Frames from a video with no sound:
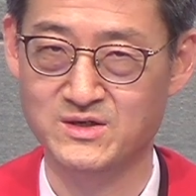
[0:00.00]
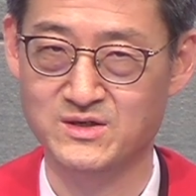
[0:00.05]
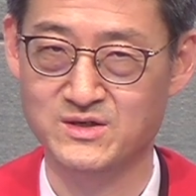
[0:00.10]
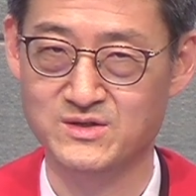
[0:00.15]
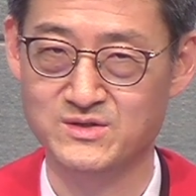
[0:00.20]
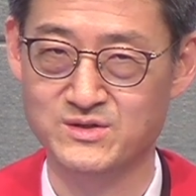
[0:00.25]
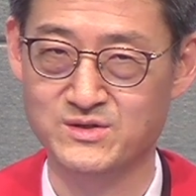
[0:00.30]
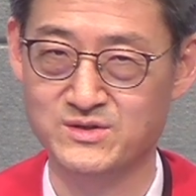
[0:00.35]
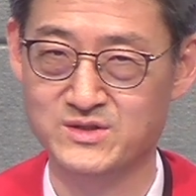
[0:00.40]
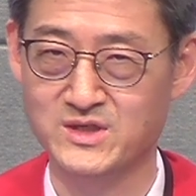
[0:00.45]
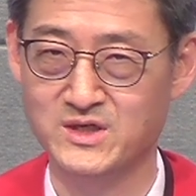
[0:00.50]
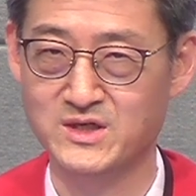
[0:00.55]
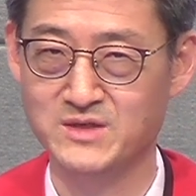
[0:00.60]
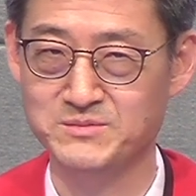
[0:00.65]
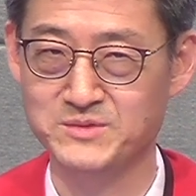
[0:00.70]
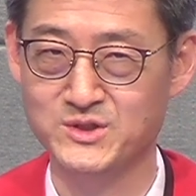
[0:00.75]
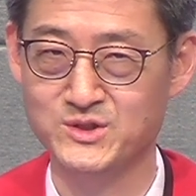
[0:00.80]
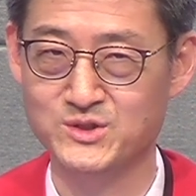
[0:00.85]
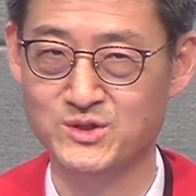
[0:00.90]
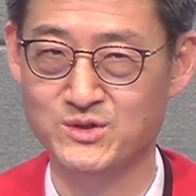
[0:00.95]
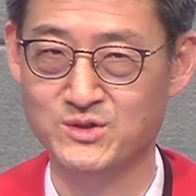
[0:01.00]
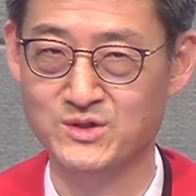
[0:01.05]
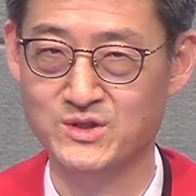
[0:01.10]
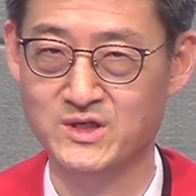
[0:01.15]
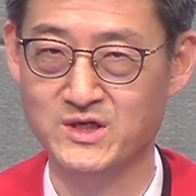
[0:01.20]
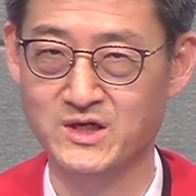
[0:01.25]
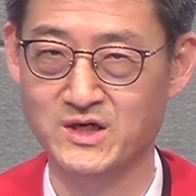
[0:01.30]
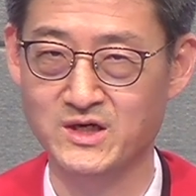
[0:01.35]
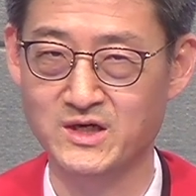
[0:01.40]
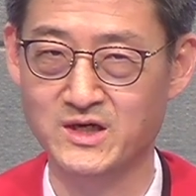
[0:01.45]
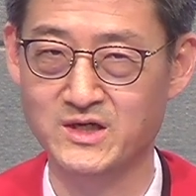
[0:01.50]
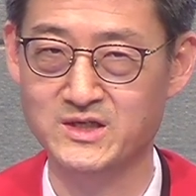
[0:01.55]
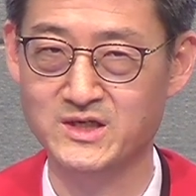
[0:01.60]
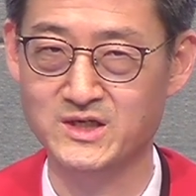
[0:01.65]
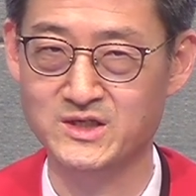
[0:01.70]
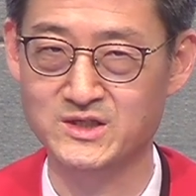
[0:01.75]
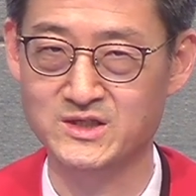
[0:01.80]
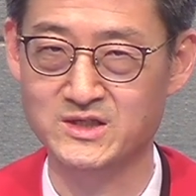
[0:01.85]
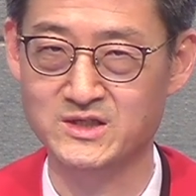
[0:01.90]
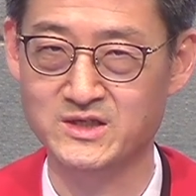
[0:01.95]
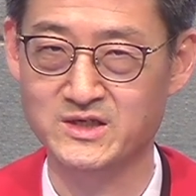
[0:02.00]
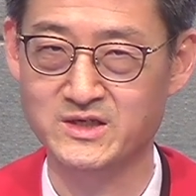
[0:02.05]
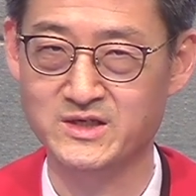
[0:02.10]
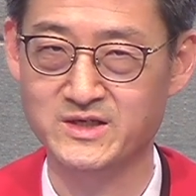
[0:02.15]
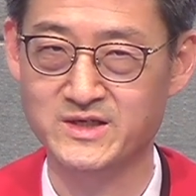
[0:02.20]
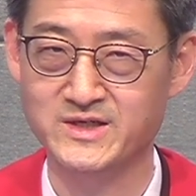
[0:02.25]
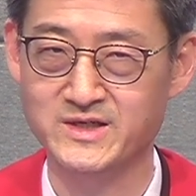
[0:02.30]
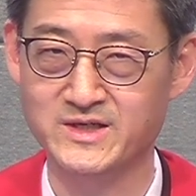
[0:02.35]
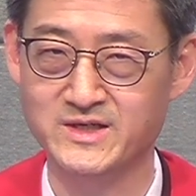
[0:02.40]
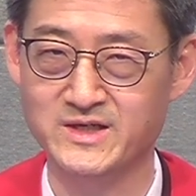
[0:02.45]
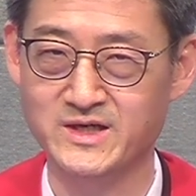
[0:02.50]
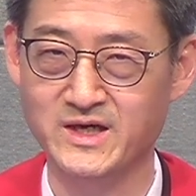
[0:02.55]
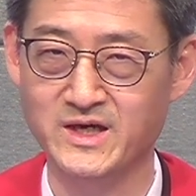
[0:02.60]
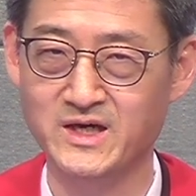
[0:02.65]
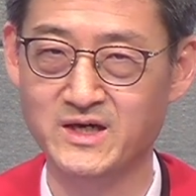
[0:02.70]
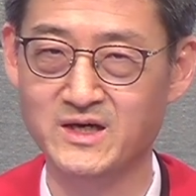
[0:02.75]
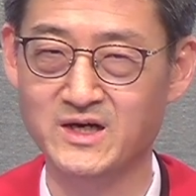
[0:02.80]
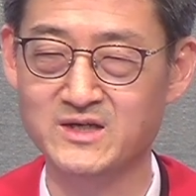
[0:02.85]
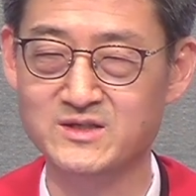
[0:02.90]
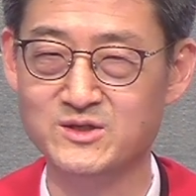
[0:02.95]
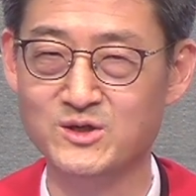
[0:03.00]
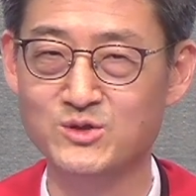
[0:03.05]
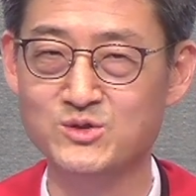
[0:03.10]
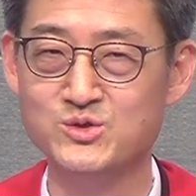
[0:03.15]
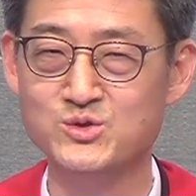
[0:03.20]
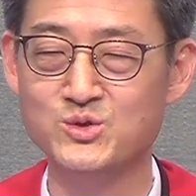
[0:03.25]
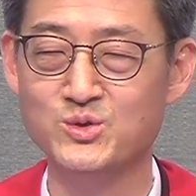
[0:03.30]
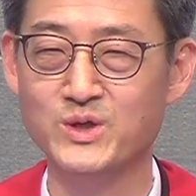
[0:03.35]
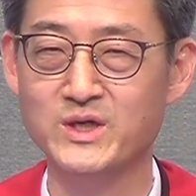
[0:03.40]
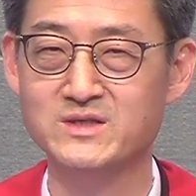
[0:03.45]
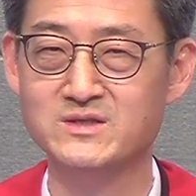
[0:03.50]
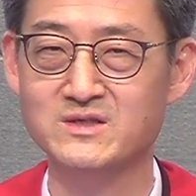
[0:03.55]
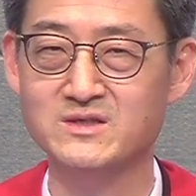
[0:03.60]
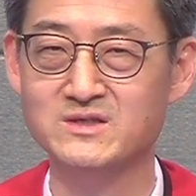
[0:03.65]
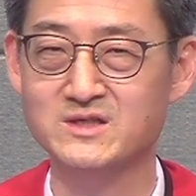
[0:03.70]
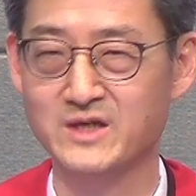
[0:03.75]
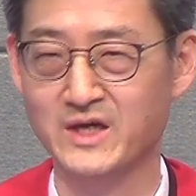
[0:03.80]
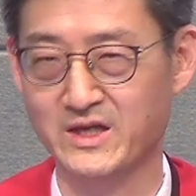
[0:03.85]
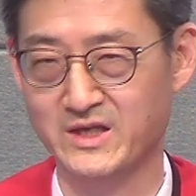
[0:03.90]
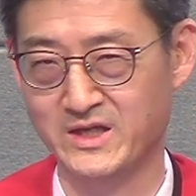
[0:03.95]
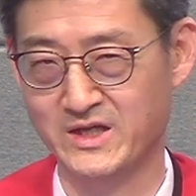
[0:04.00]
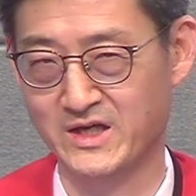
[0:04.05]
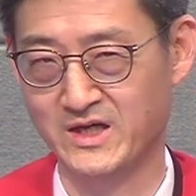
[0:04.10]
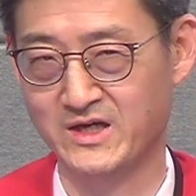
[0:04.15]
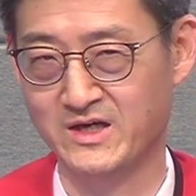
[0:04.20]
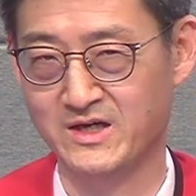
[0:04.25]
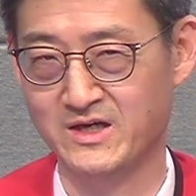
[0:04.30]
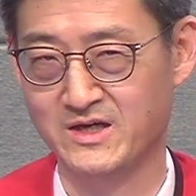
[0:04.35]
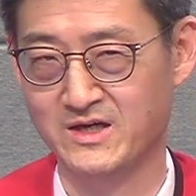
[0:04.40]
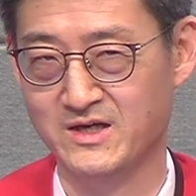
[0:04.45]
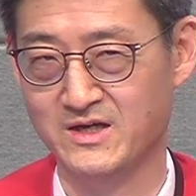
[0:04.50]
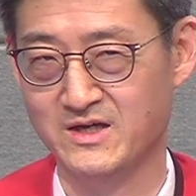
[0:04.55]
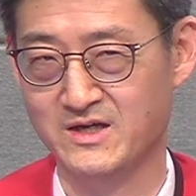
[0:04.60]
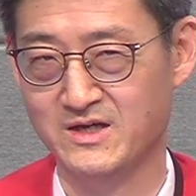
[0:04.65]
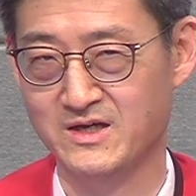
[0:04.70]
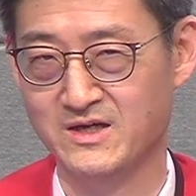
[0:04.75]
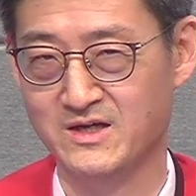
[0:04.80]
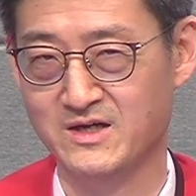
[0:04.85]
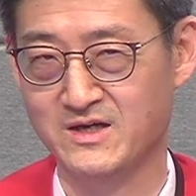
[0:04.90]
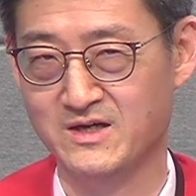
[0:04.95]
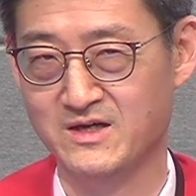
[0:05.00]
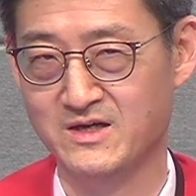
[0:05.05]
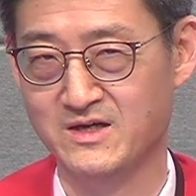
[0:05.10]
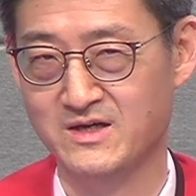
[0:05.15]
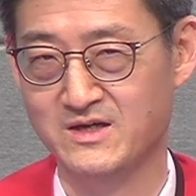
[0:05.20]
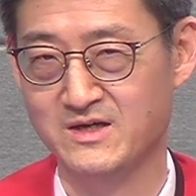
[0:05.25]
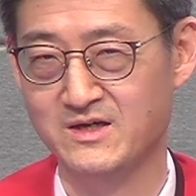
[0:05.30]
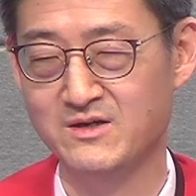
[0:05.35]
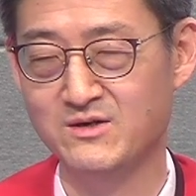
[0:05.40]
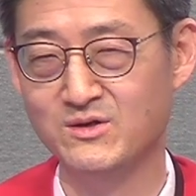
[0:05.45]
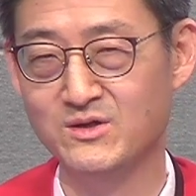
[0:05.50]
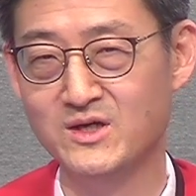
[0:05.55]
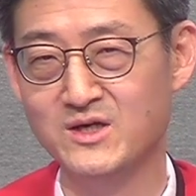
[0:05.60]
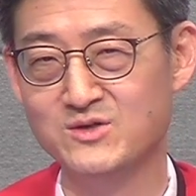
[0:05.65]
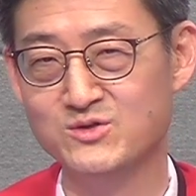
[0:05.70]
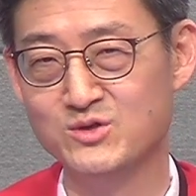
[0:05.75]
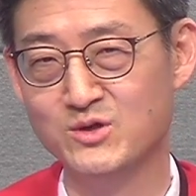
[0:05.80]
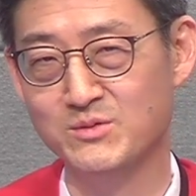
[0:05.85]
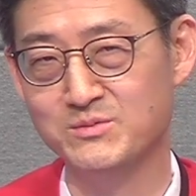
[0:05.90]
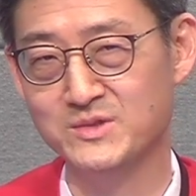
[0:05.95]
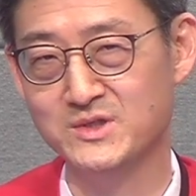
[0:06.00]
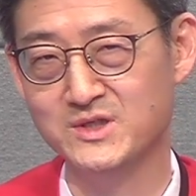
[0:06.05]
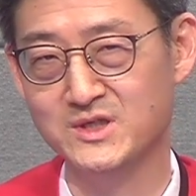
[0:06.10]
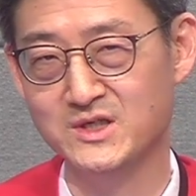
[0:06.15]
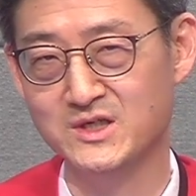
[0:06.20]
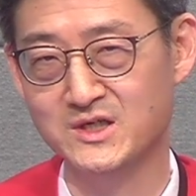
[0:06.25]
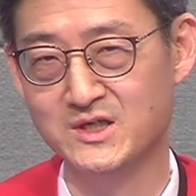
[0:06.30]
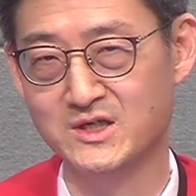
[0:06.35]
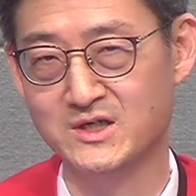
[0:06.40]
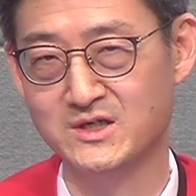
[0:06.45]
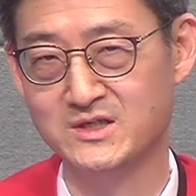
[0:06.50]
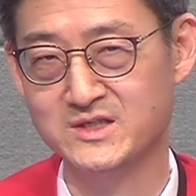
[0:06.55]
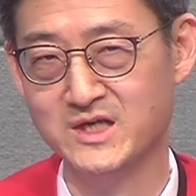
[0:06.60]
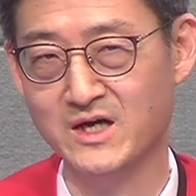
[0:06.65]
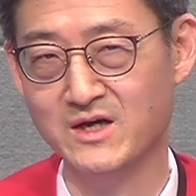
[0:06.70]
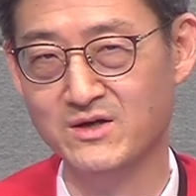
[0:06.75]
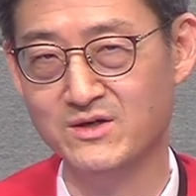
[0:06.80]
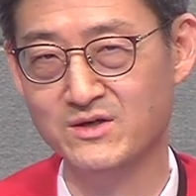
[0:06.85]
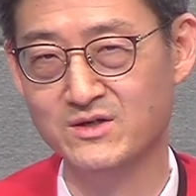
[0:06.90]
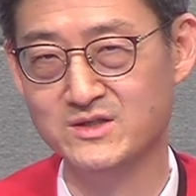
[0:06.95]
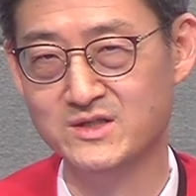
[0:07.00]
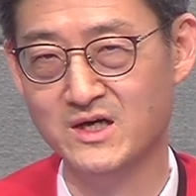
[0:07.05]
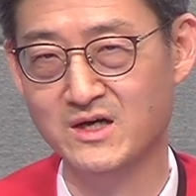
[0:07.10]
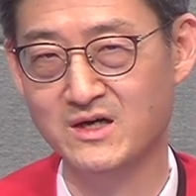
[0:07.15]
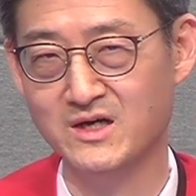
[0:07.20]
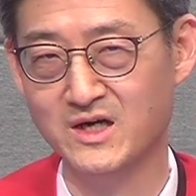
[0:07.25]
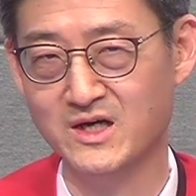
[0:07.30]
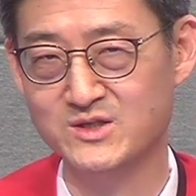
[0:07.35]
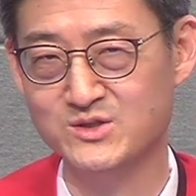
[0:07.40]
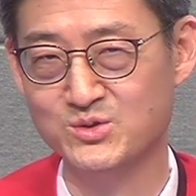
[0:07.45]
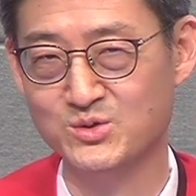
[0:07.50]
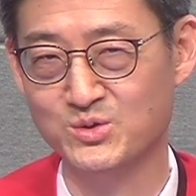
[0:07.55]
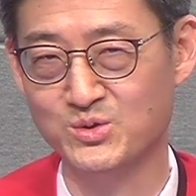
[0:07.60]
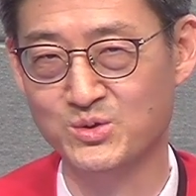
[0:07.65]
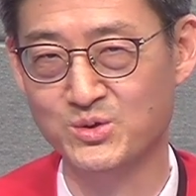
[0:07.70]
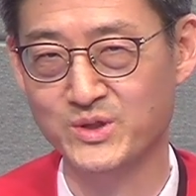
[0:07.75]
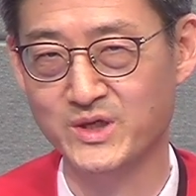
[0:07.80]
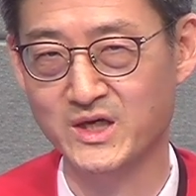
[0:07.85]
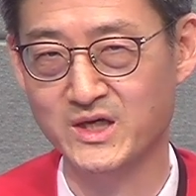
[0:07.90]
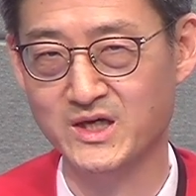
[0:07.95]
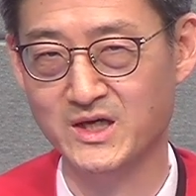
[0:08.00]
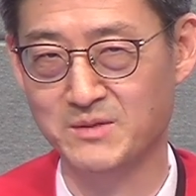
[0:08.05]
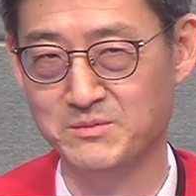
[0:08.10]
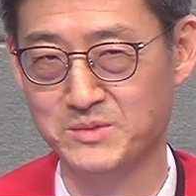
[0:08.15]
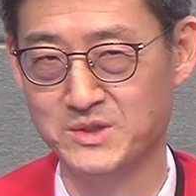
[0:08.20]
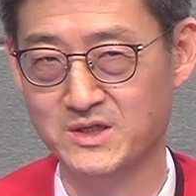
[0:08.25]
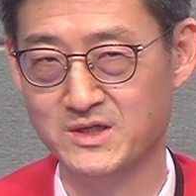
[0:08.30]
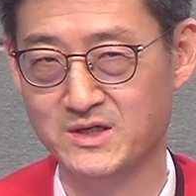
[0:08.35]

저 사람이 저렇게 하다니 해가 서쪽에서 뜨겠네. 일어날 수 없는 일을 자연현상을 가지고 얘기합니다.